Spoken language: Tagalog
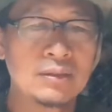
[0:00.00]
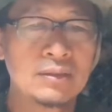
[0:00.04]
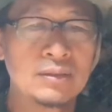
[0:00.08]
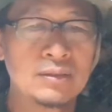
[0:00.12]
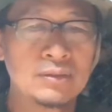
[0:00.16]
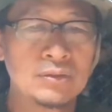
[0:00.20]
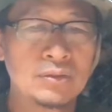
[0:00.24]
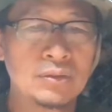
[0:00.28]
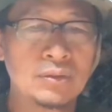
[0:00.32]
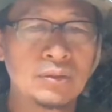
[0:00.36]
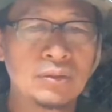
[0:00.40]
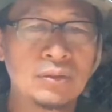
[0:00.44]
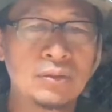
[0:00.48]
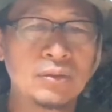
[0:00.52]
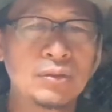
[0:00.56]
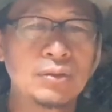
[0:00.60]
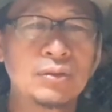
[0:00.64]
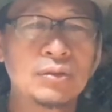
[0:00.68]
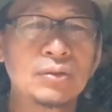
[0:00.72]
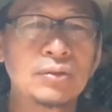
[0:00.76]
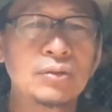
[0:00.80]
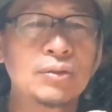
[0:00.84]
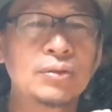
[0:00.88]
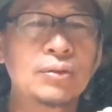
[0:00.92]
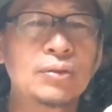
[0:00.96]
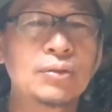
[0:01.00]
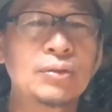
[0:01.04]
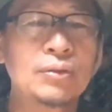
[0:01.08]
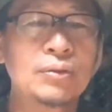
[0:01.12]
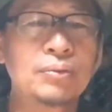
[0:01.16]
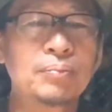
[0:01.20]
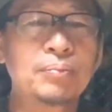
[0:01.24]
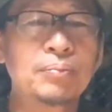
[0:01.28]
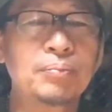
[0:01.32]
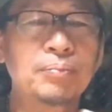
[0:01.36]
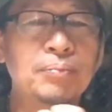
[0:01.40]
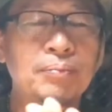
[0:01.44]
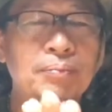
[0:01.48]
so
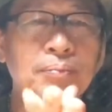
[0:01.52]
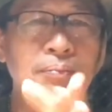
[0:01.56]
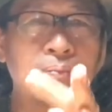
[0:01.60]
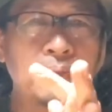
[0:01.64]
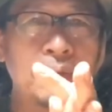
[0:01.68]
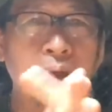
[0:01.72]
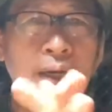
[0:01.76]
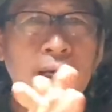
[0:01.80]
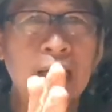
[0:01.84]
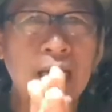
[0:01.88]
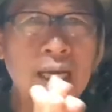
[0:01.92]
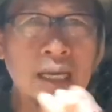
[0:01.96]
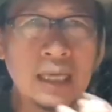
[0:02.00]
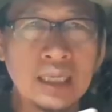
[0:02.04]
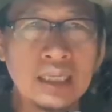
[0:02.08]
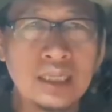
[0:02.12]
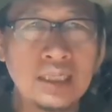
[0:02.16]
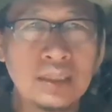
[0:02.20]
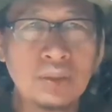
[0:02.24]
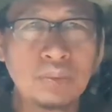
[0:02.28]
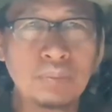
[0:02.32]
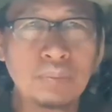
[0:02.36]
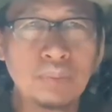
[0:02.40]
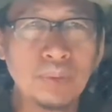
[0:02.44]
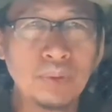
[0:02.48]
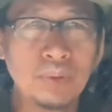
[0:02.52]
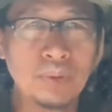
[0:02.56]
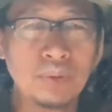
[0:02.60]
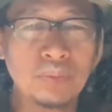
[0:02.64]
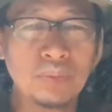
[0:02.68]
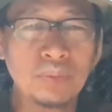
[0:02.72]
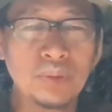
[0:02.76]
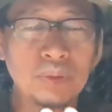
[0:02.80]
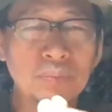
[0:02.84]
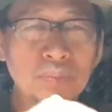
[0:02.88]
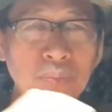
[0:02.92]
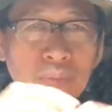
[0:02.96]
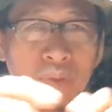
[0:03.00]
pagka ganito po,
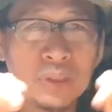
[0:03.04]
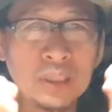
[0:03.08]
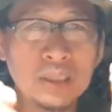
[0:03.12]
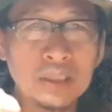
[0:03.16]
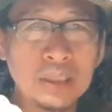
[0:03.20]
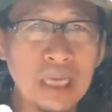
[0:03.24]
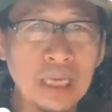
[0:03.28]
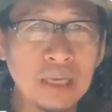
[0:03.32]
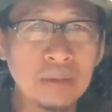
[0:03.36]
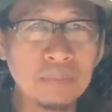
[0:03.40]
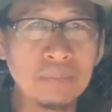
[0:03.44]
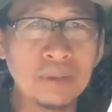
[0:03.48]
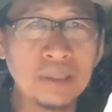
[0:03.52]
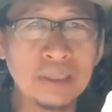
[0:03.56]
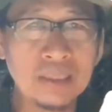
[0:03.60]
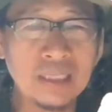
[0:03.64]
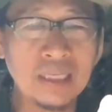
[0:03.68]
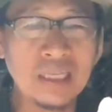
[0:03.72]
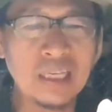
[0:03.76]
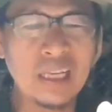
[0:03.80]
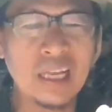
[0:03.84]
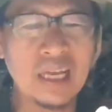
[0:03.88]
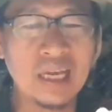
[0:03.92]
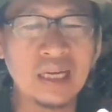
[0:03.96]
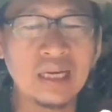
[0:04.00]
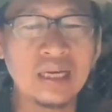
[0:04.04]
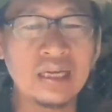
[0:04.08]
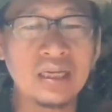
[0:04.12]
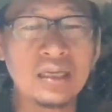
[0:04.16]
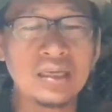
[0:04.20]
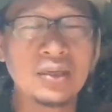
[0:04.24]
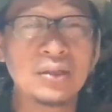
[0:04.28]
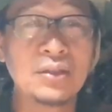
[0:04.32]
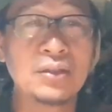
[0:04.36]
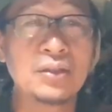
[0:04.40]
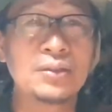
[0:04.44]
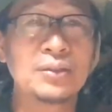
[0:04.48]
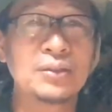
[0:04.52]
huwag muna tayo
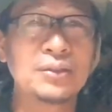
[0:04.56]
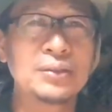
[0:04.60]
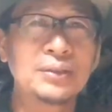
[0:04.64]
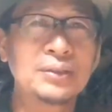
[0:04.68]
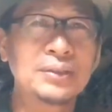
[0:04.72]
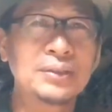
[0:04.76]
magnigarilyo.